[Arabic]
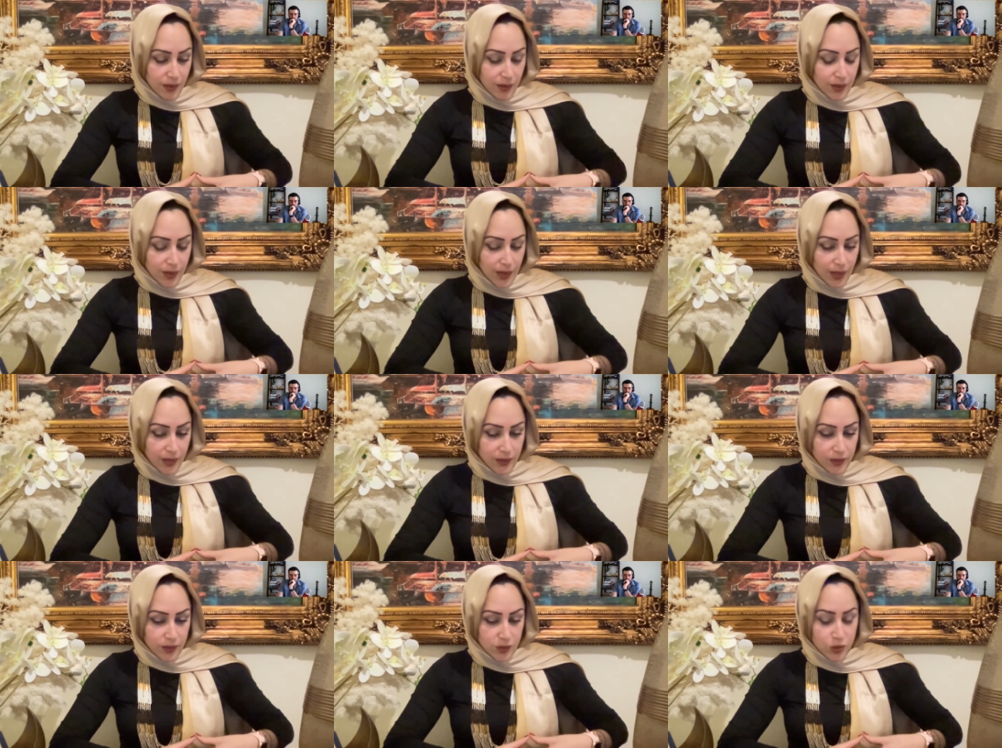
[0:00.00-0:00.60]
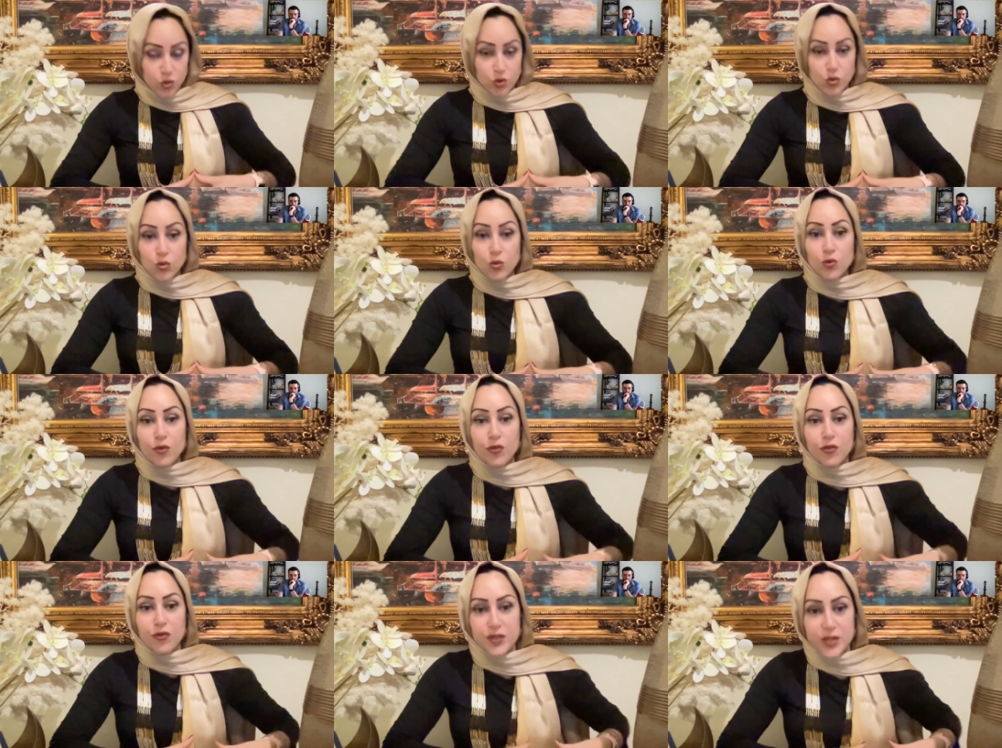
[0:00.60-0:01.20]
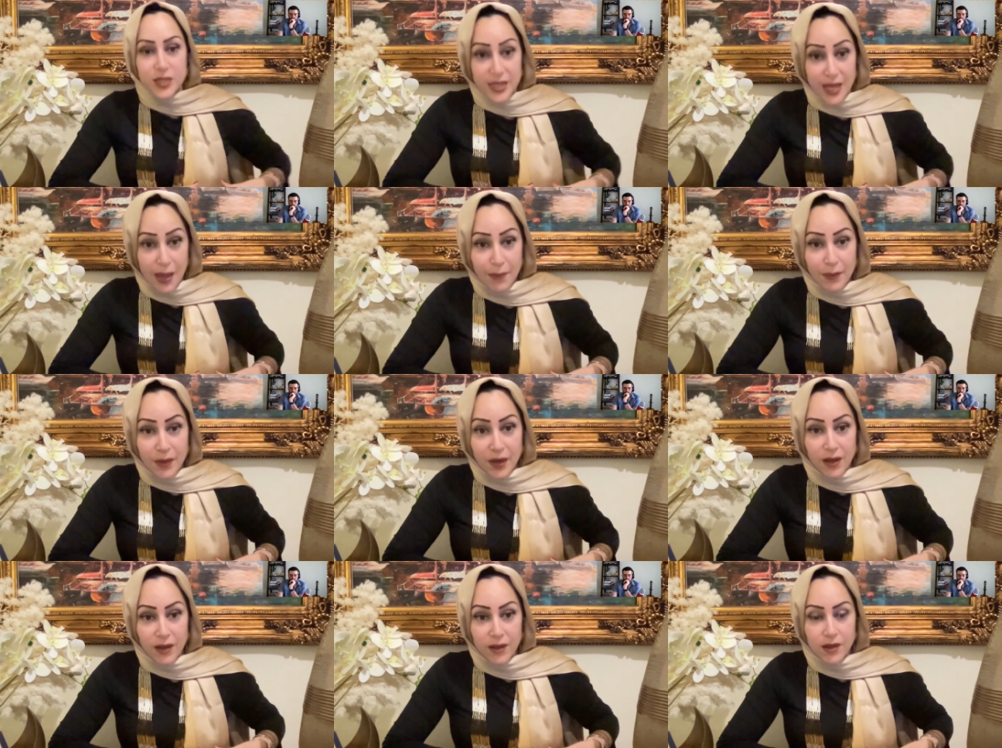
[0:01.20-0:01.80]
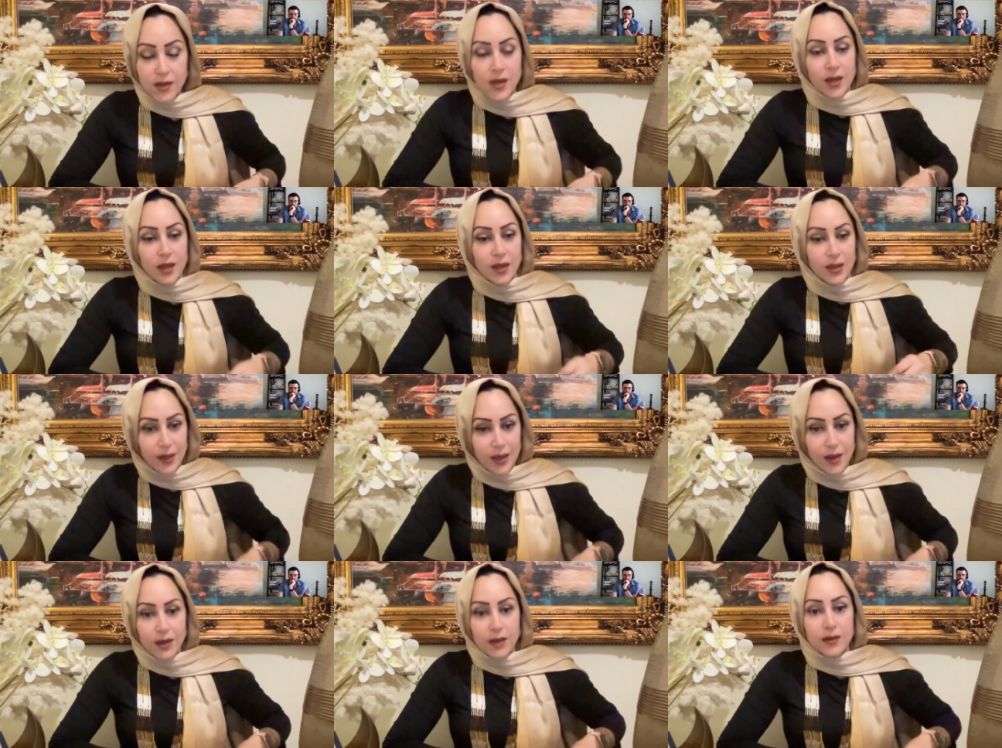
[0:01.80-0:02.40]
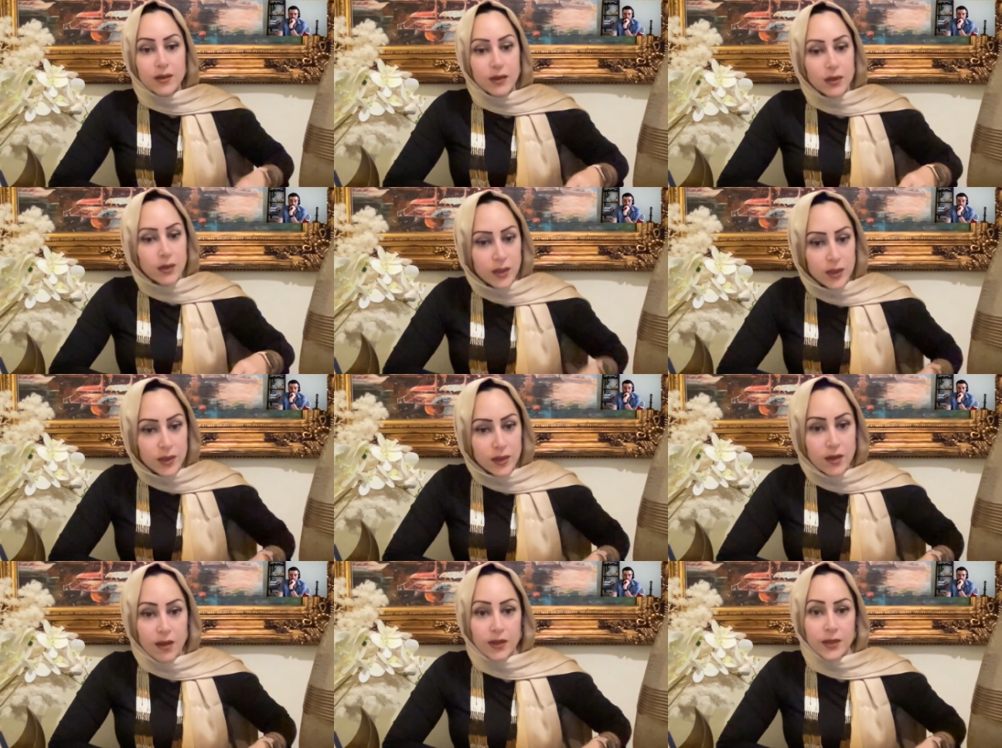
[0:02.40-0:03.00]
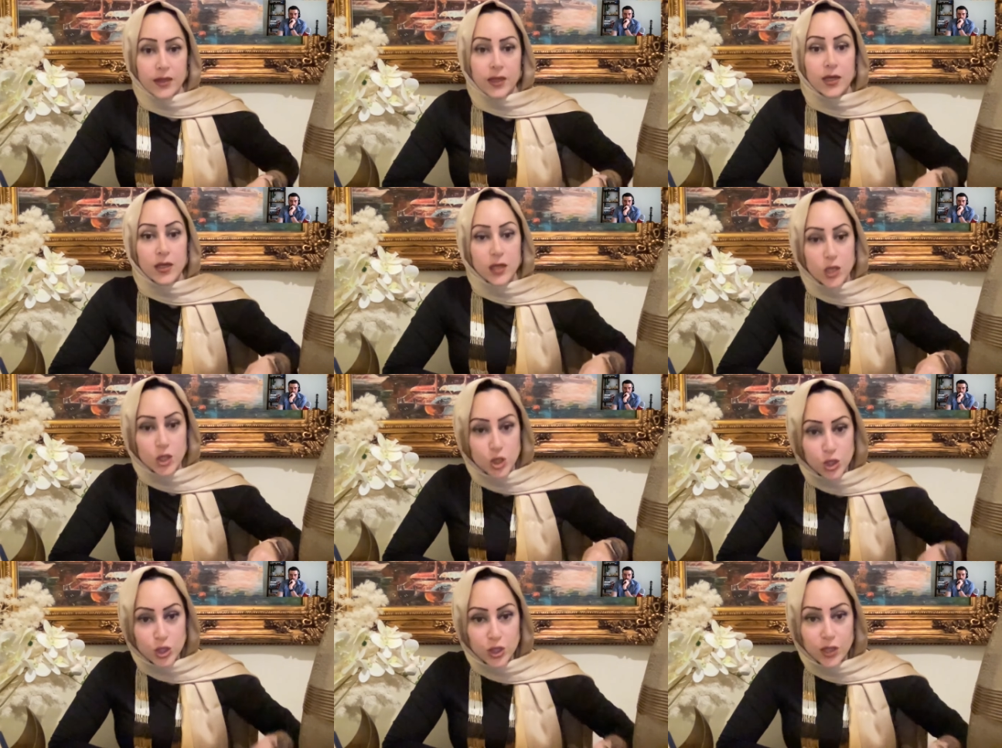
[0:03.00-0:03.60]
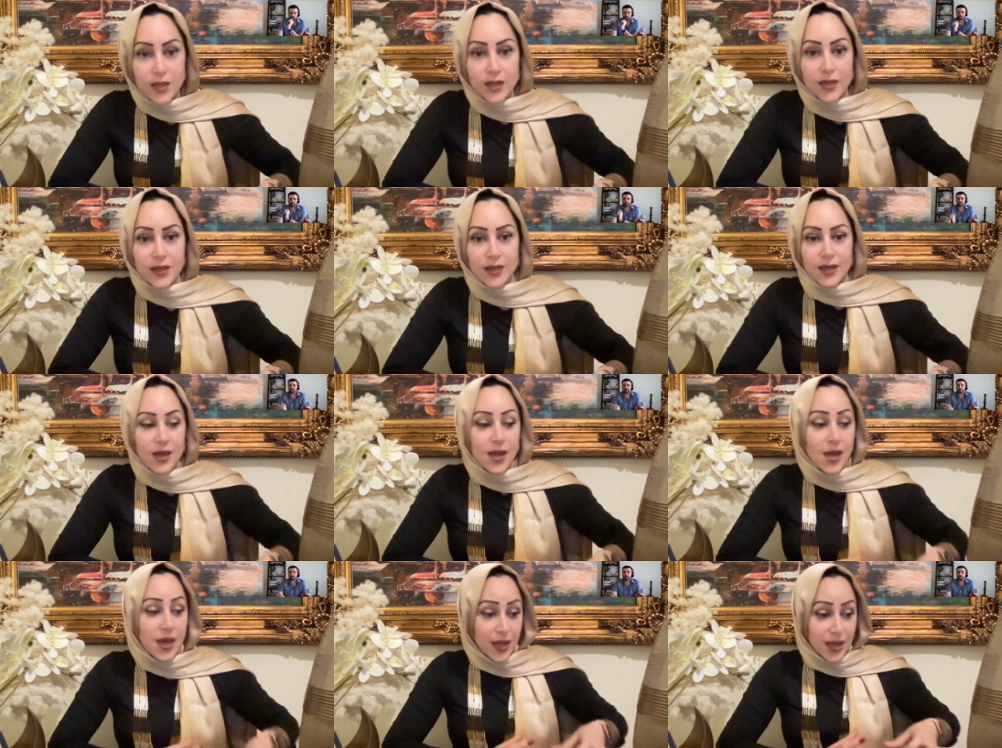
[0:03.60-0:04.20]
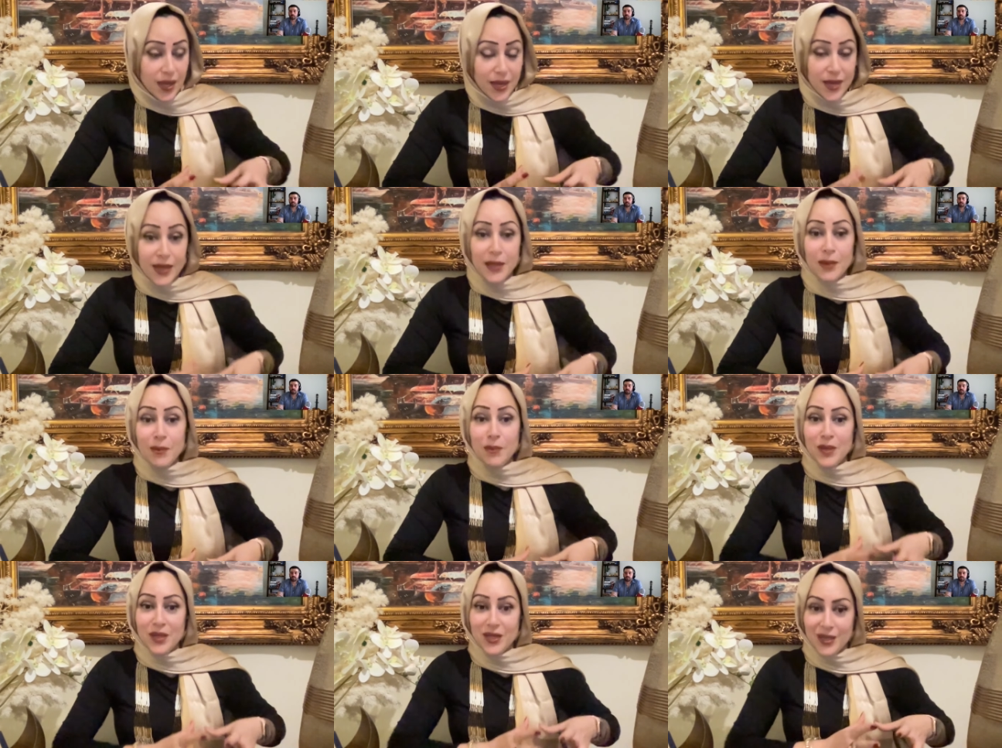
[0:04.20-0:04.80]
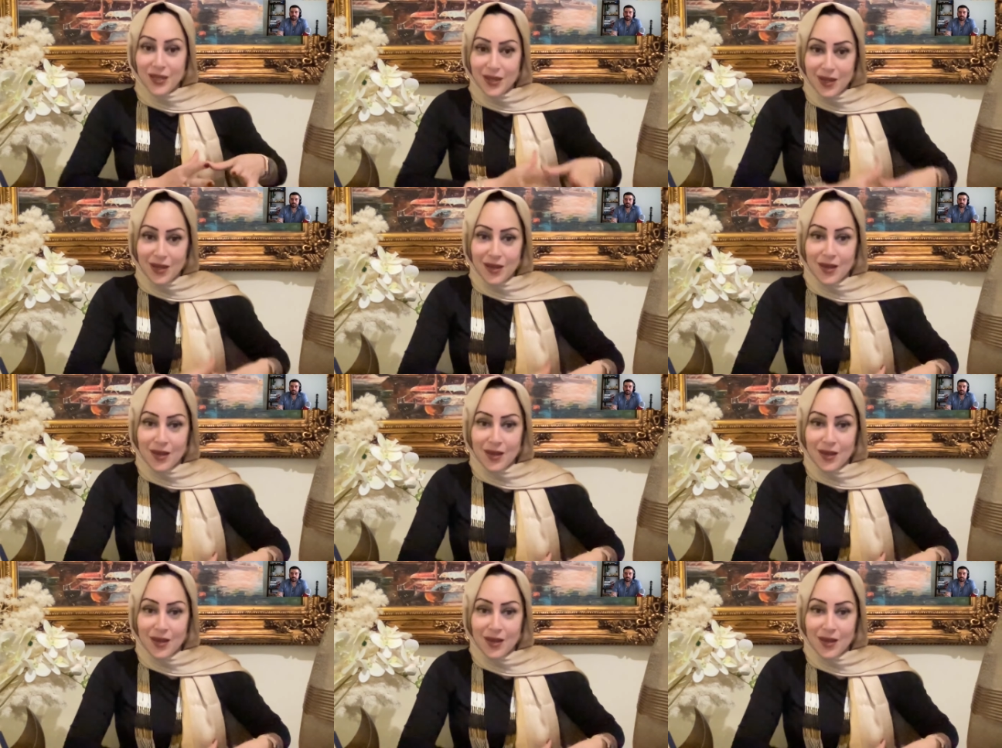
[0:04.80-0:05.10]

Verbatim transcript: يعني الظروف سامحه لا اطلعي اشتغلي اعملي